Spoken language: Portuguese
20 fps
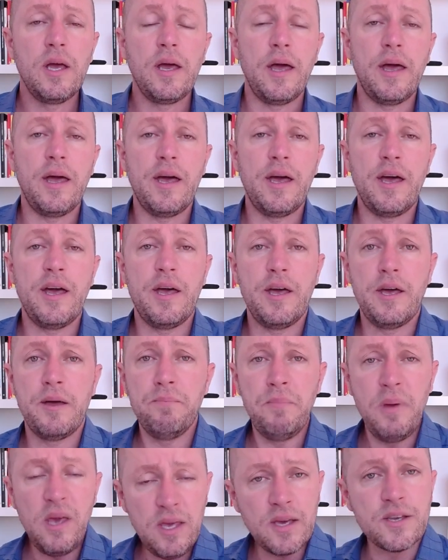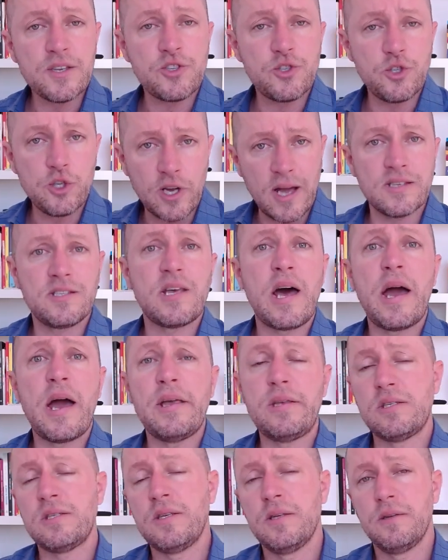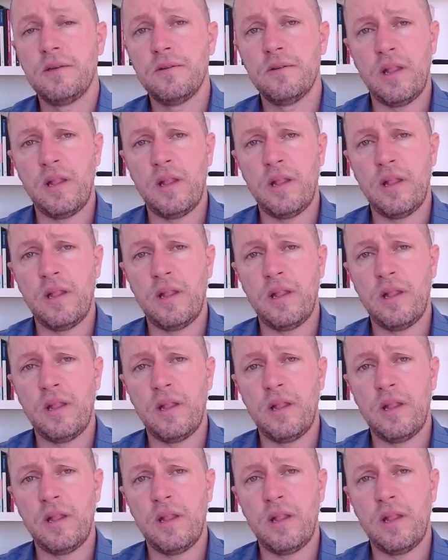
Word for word: é, minhas, de casais.